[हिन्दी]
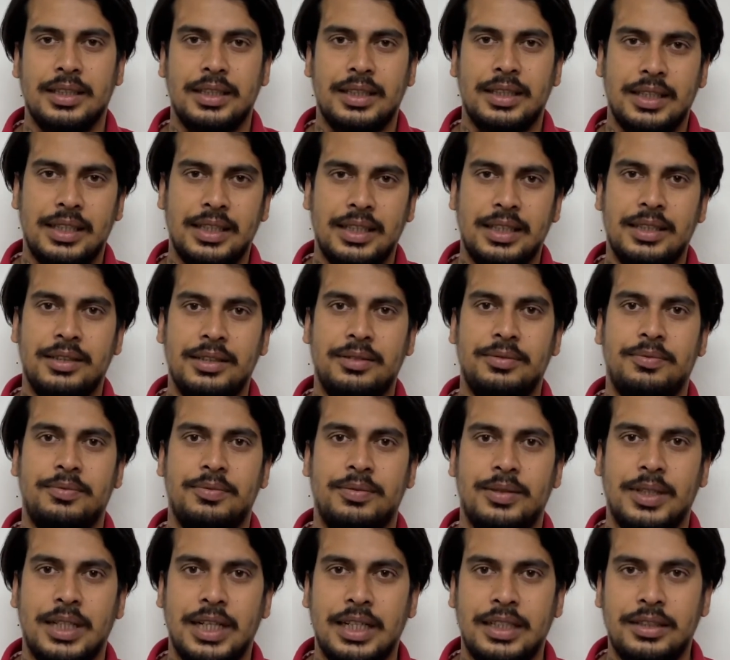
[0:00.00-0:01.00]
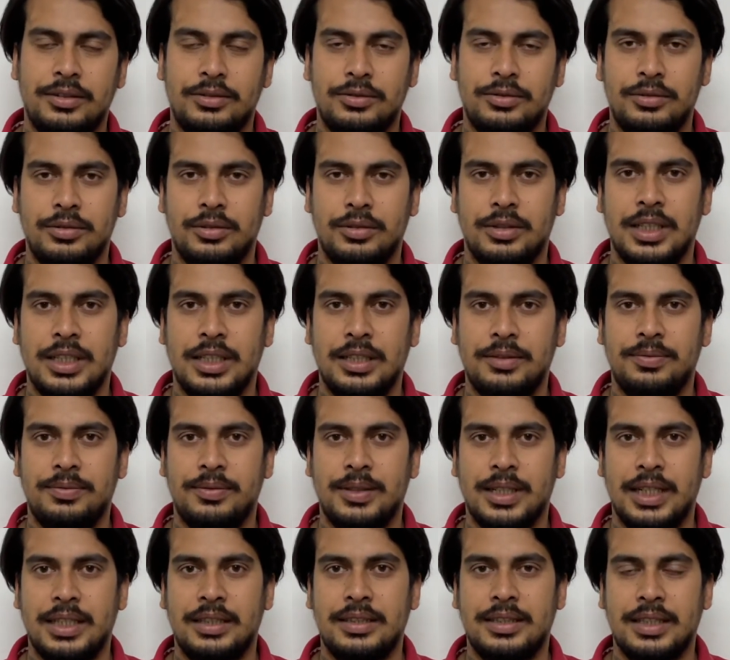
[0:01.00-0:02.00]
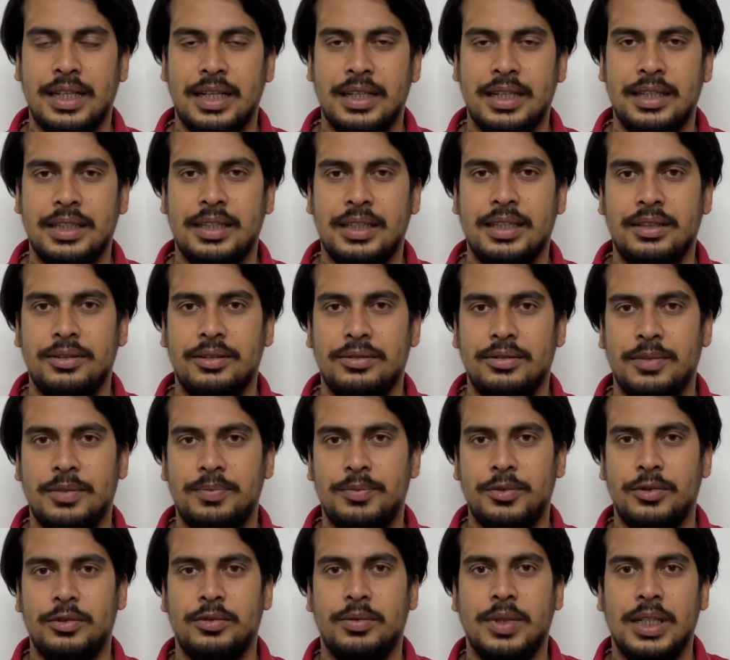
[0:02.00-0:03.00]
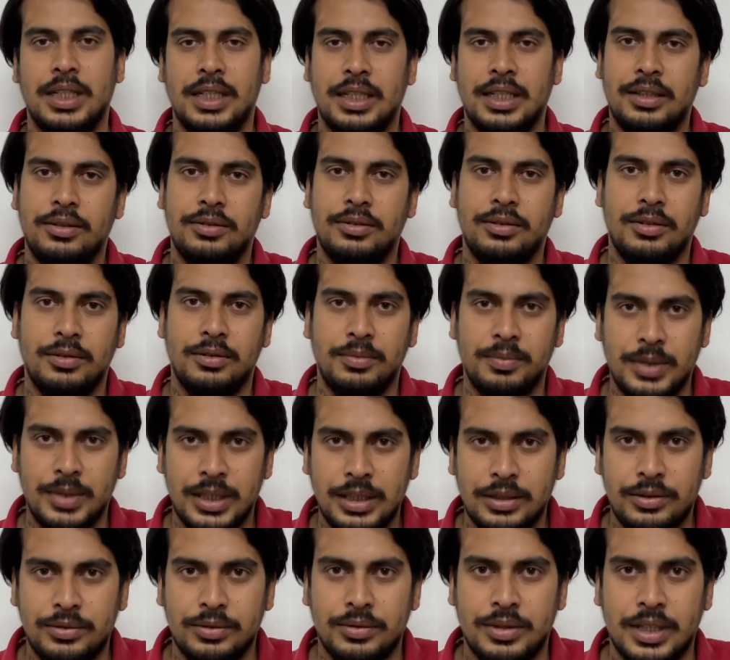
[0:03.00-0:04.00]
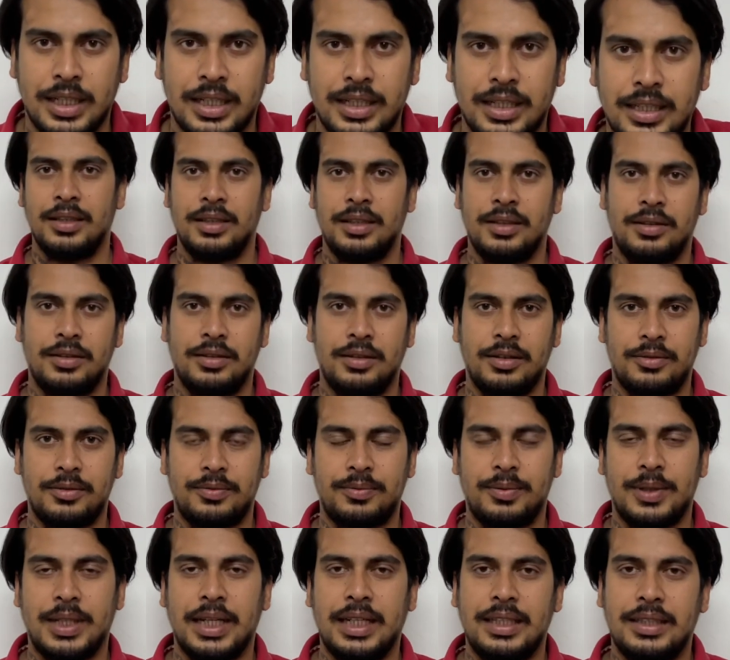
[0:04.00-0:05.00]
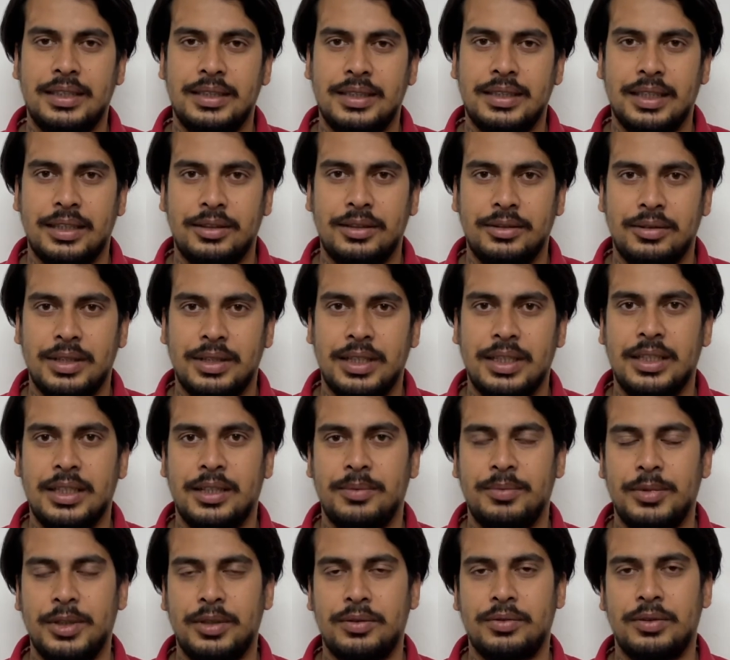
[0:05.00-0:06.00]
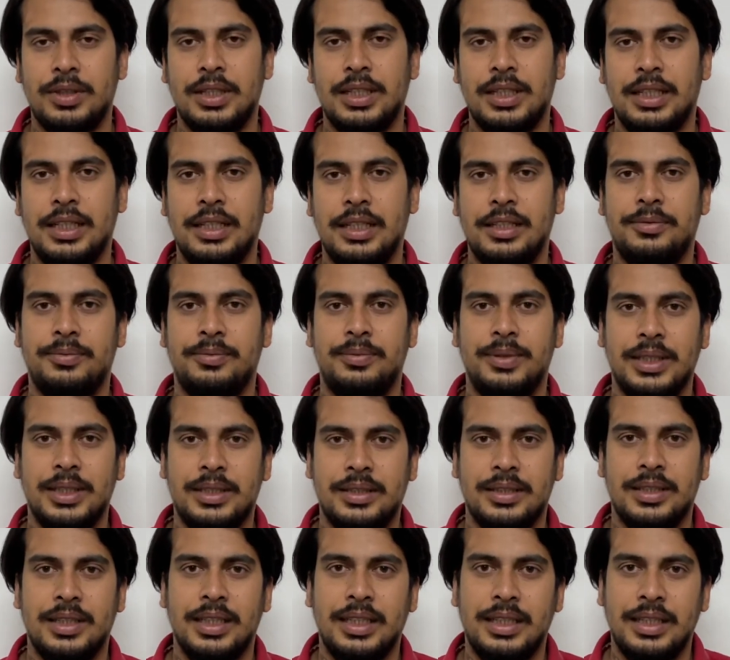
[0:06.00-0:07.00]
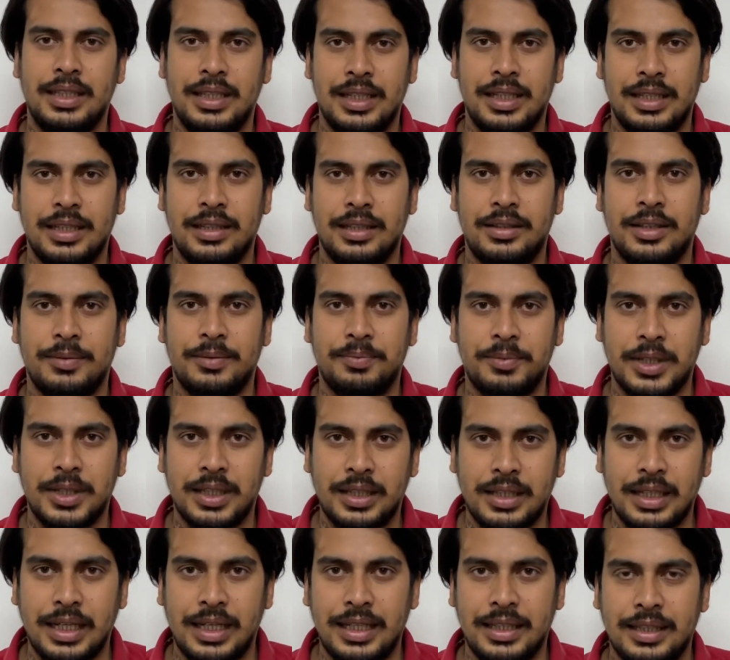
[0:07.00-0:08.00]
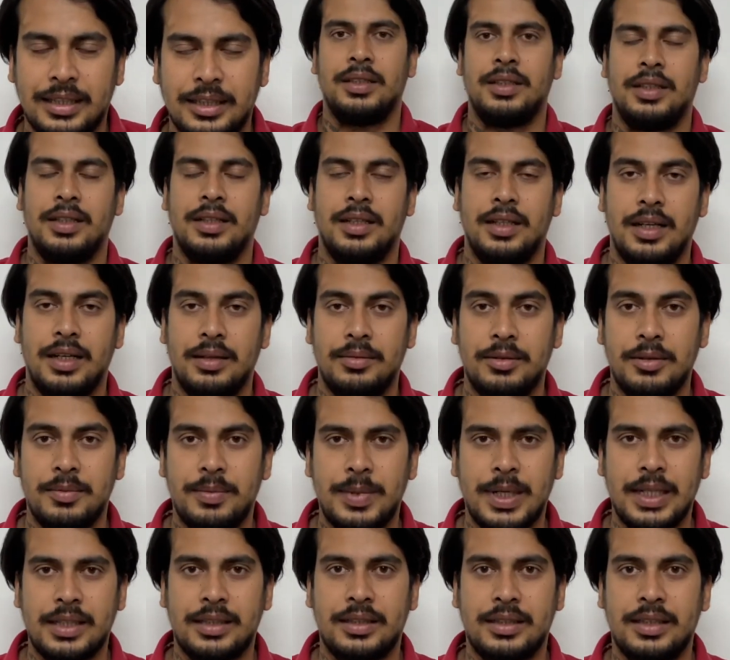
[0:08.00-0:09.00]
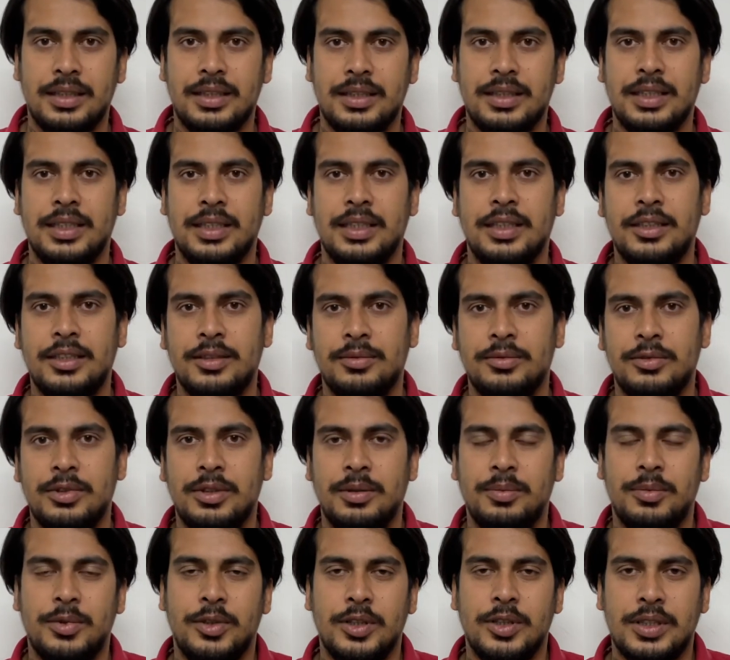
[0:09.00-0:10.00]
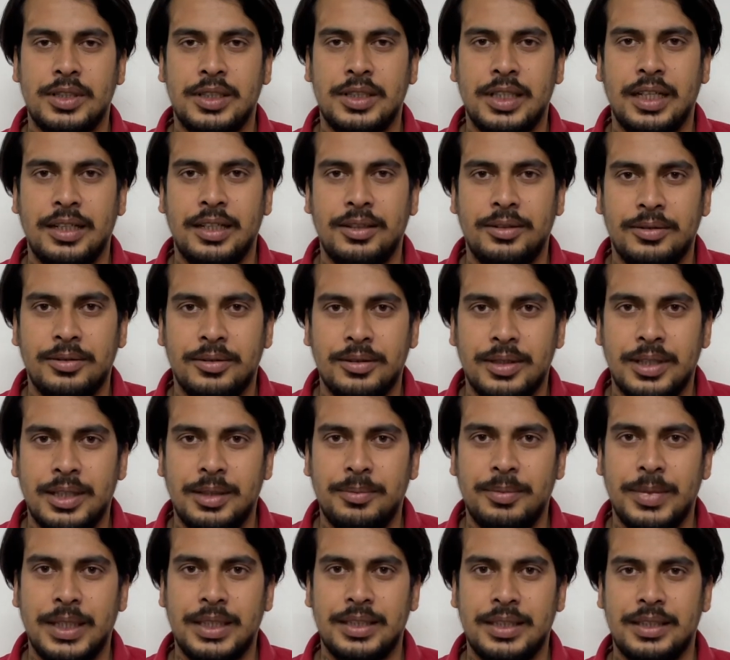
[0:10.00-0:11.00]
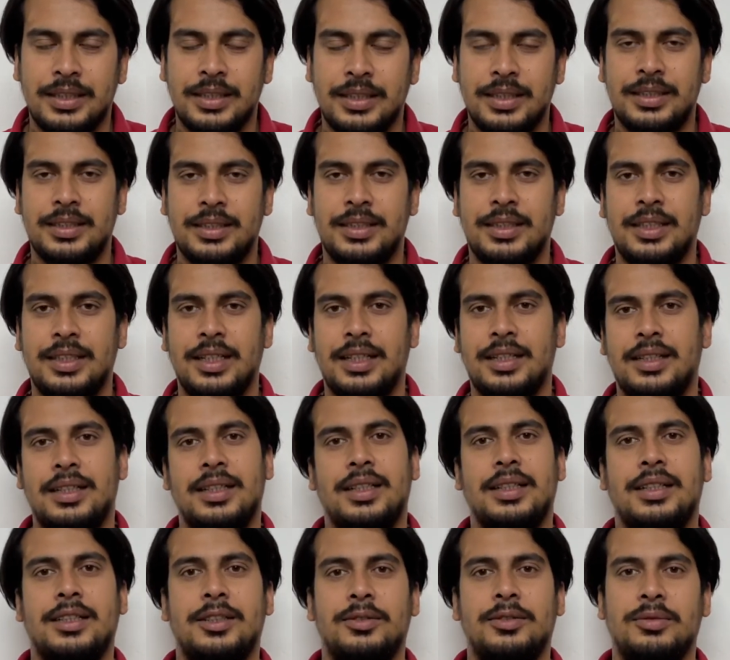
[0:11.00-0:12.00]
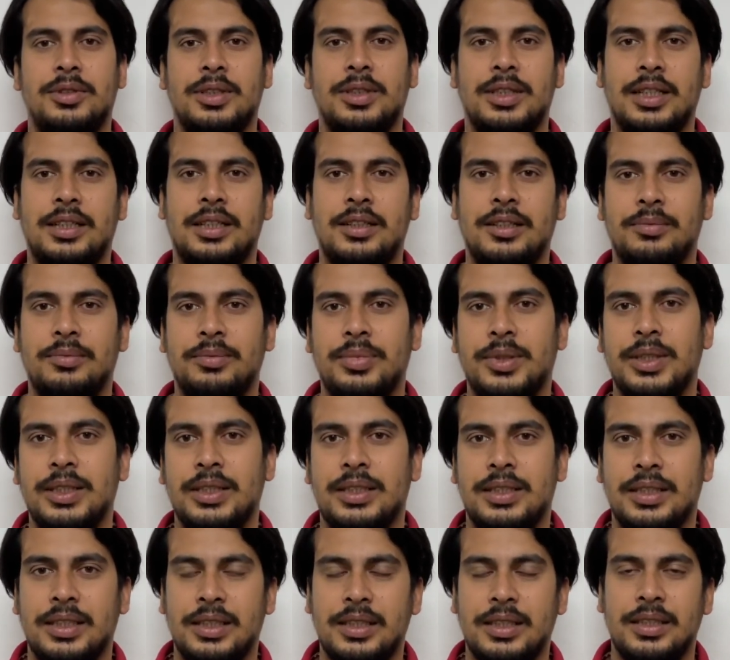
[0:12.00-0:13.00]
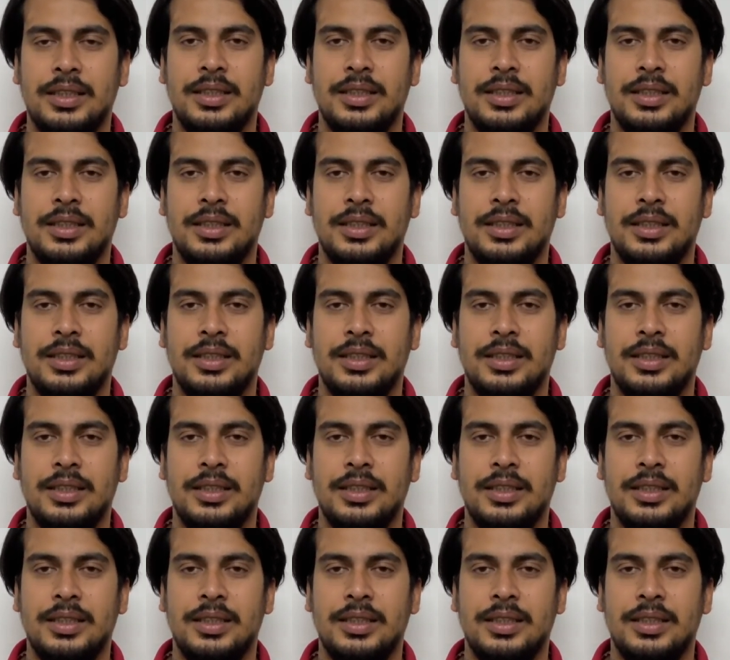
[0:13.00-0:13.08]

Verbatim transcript: के फ्लाइट्स जो है फ्लाइट्स आने का जो अप्रूवल है वो मिल चुका है और फ्लाइट्स का जो है अभी कोई डेट फिक्स नहीं है कि कब तक आएगी अभी बात करते हैं कि मुझे बहुत सारे लोगों ने मैसेजेस किया था कि उनके कंपनी से